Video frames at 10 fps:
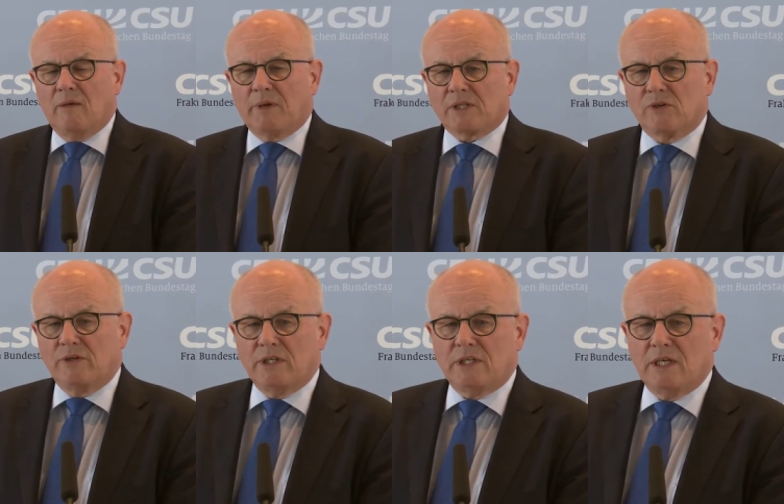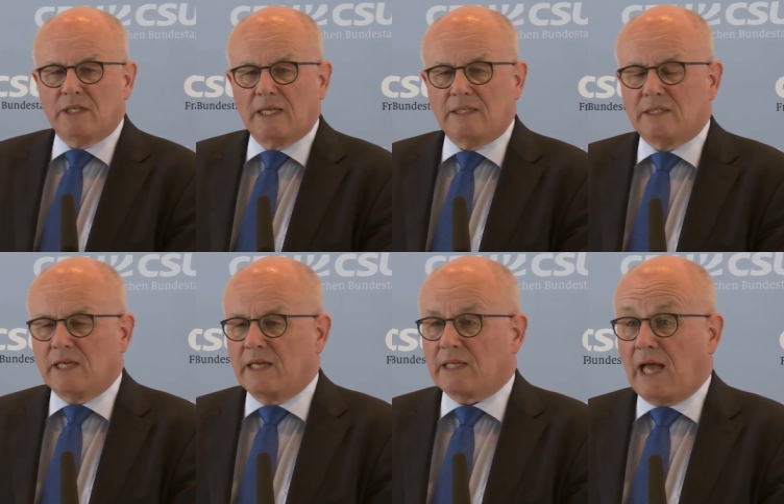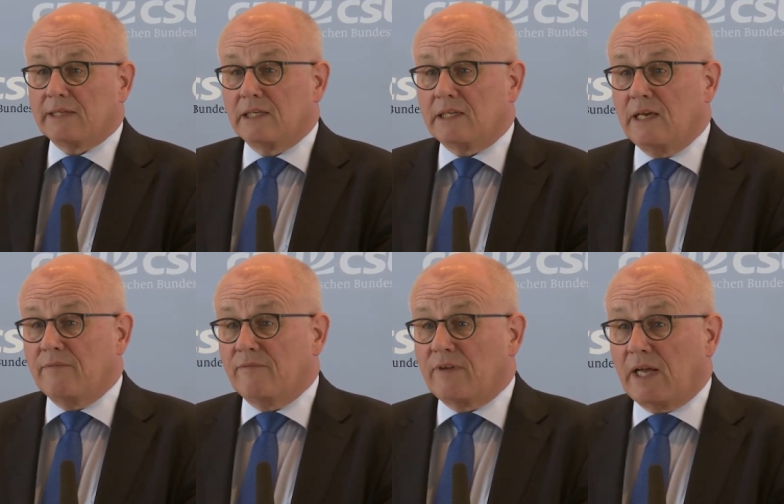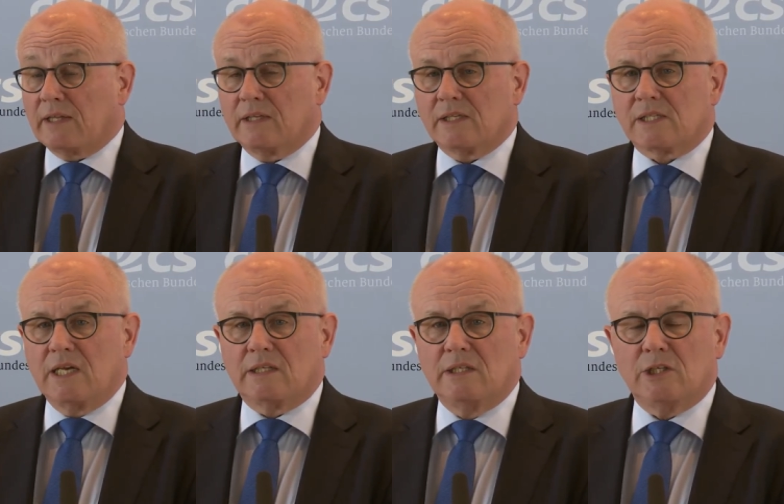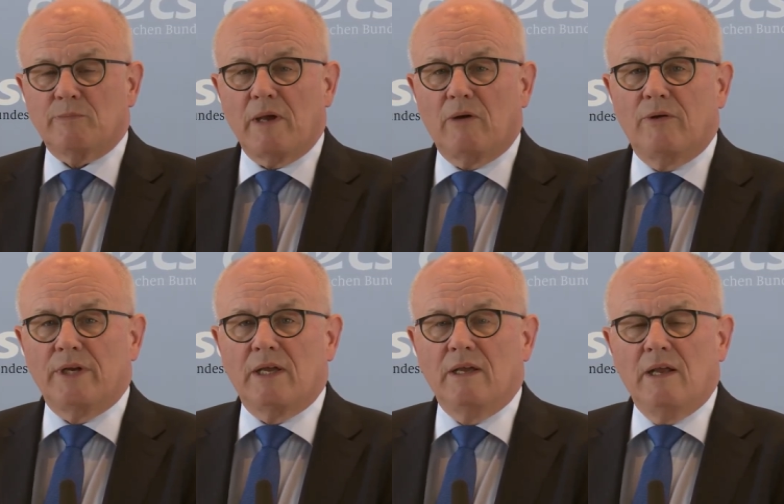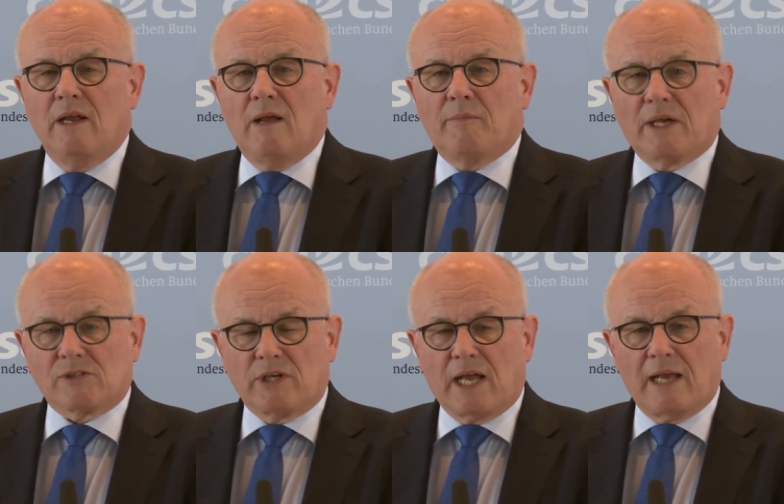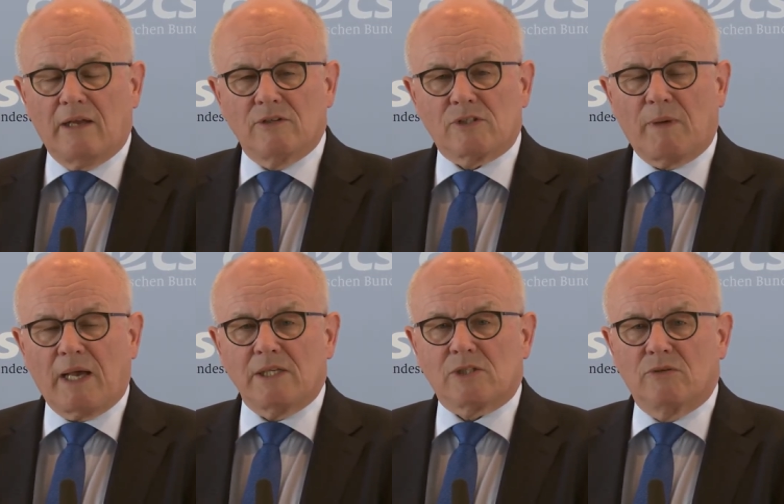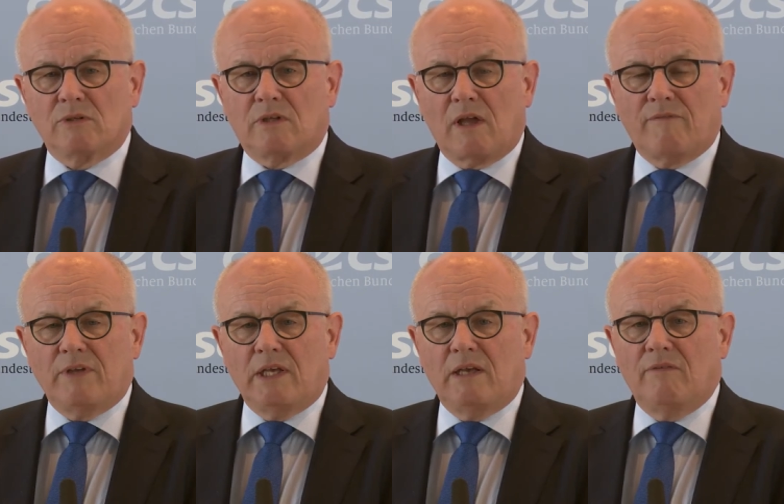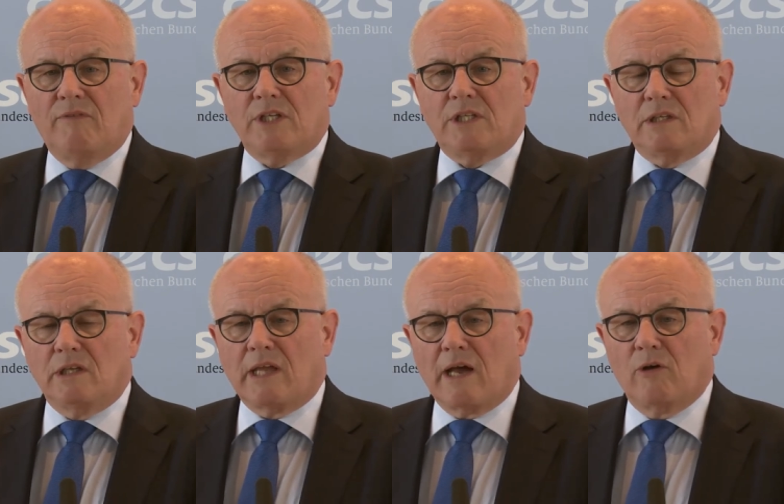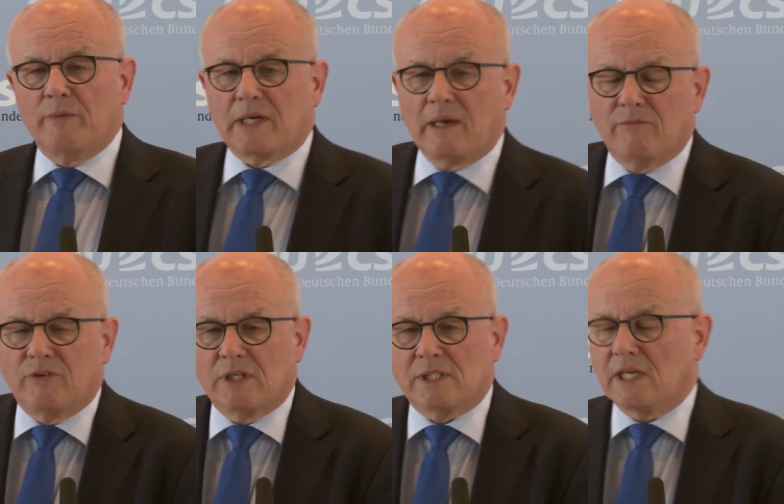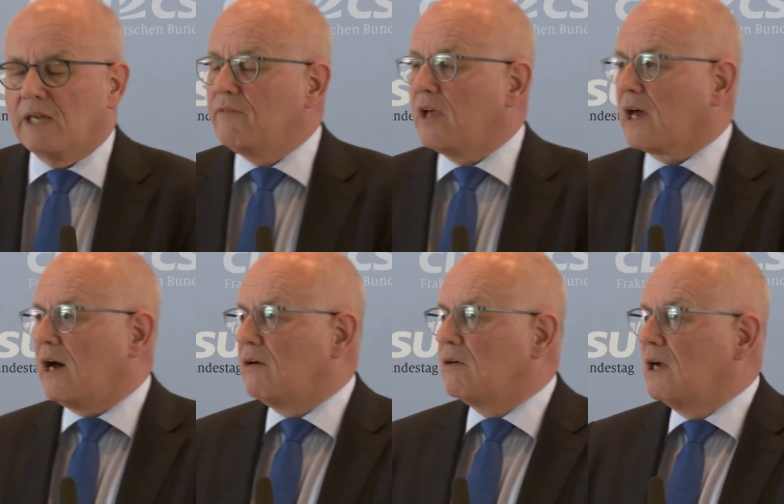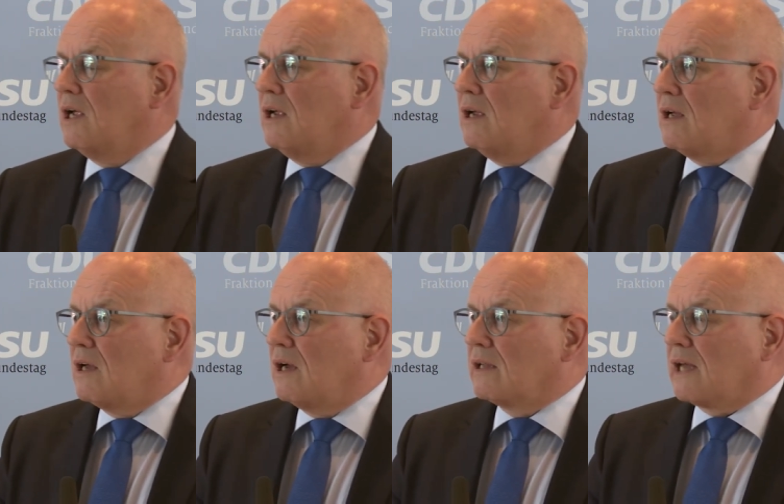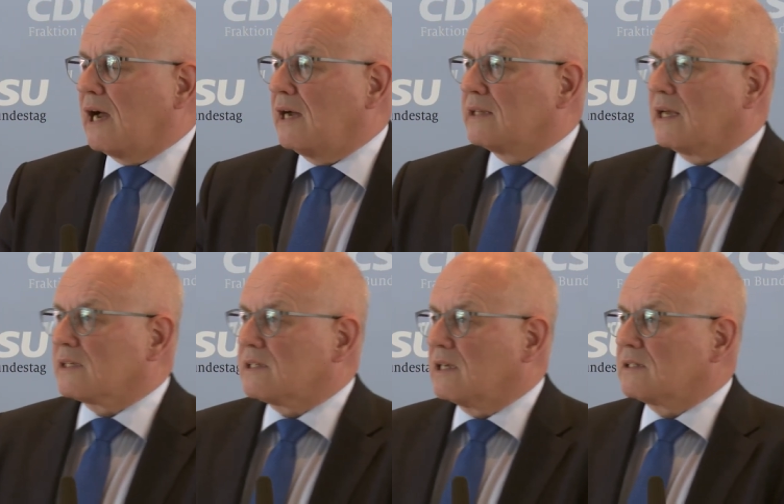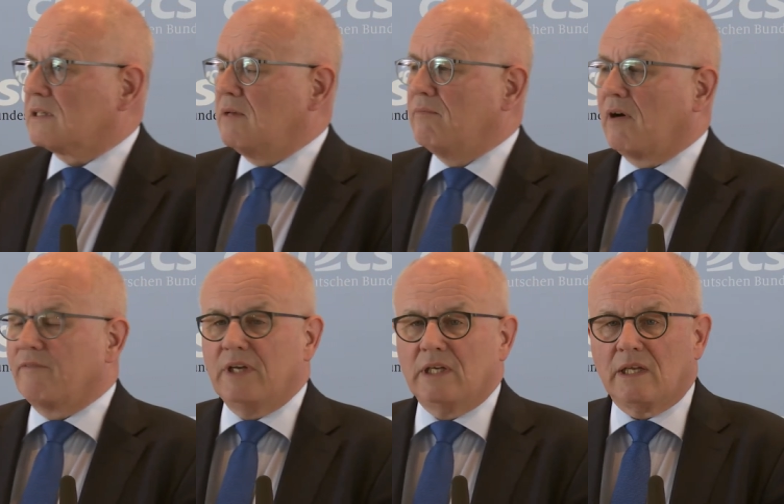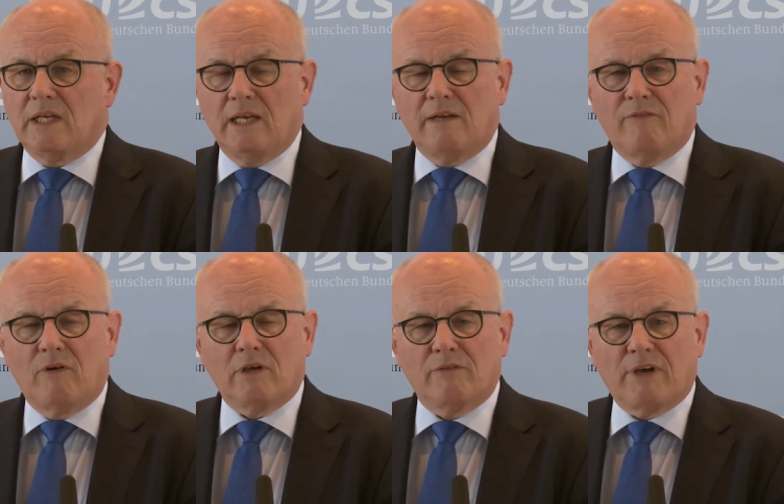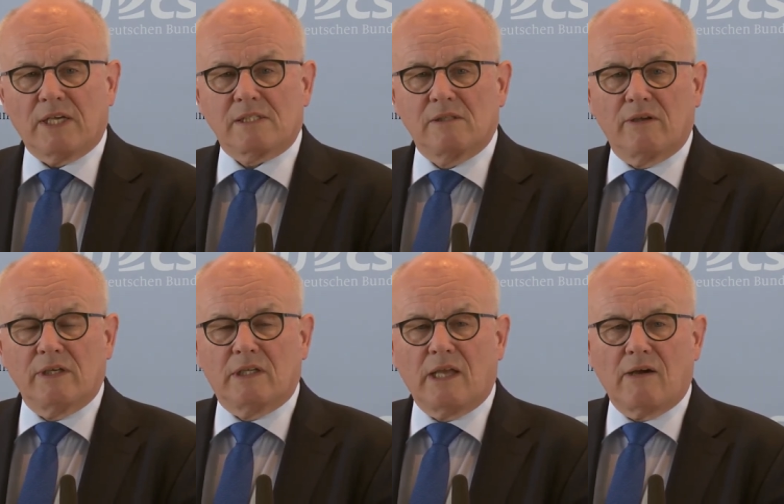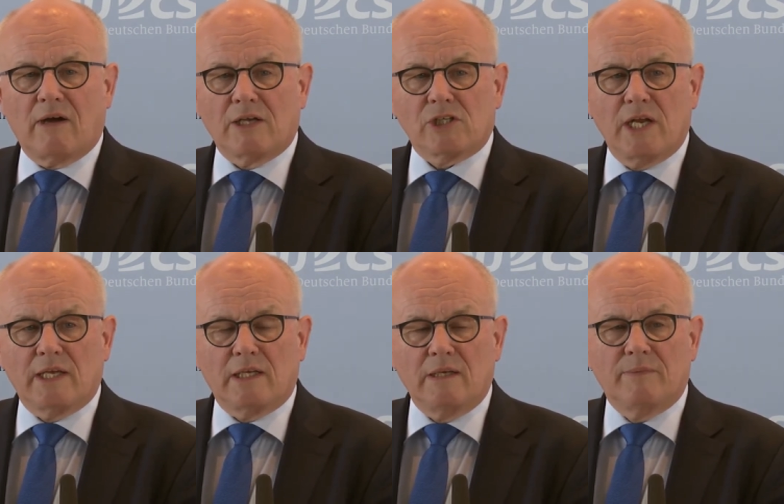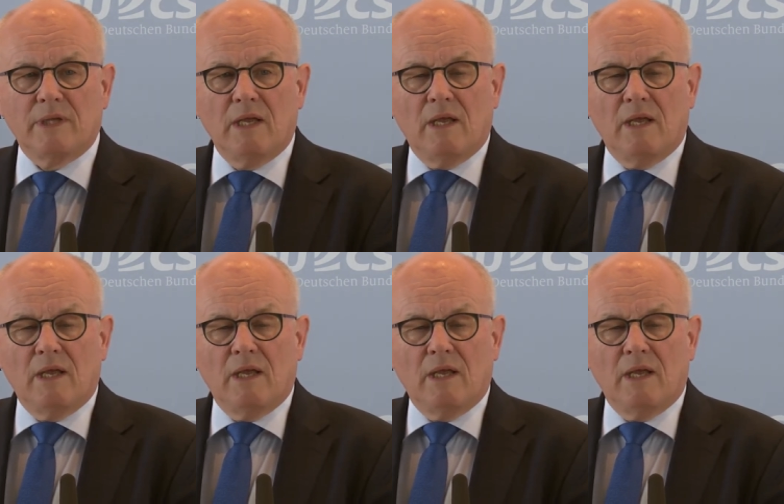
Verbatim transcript: persönliche Identität angegeben werden. Das geht nicht mehr ohne Personalausweis. Und wie wichtig die Terrorbekämpfung ist, sehen wir ja auch daran, dass es immer wieder jede Woche fast neue Terroranschläge gibt